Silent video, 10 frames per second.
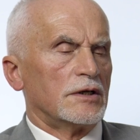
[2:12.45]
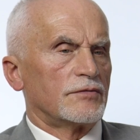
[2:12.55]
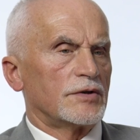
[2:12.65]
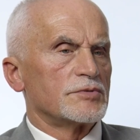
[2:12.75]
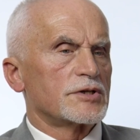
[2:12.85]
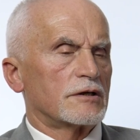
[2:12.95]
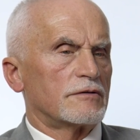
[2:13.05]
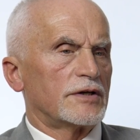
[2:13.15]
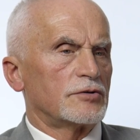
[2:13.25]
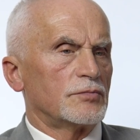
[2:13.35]
w tym
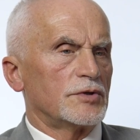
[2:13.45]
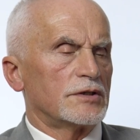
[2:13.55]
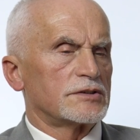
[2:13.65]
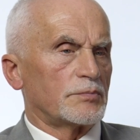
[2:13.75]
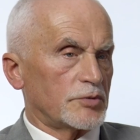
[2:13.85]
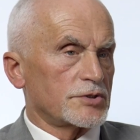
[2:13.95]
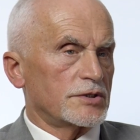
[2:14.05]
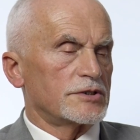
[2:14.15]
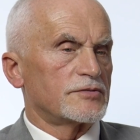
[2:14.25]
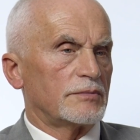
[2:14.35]
skierowaniu mnie za
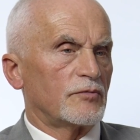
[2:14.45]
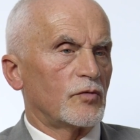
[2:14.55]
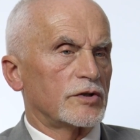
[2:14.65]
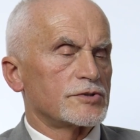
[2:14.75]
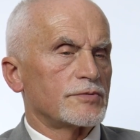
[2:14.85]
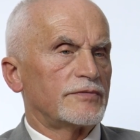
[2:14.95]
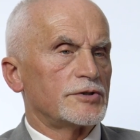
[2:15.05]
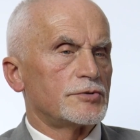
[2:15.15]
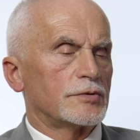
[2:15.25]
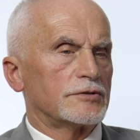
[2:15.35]
pośrednictwem Władysława
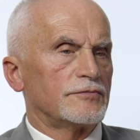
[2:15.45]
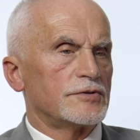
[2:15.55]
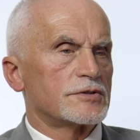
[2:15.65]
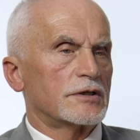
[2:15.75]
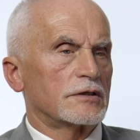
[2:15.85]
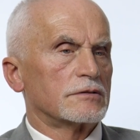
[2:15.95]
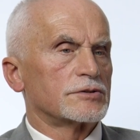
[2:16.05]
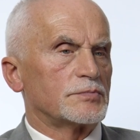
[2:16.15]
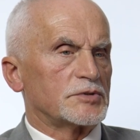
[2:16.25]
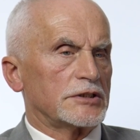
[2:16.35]
Siłanowickiego,
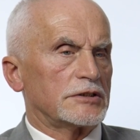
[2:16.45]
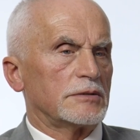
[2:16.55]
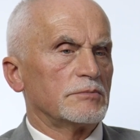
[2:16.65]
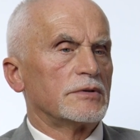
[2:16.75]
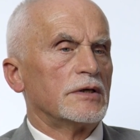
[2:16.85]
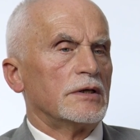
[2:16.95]
że przedtem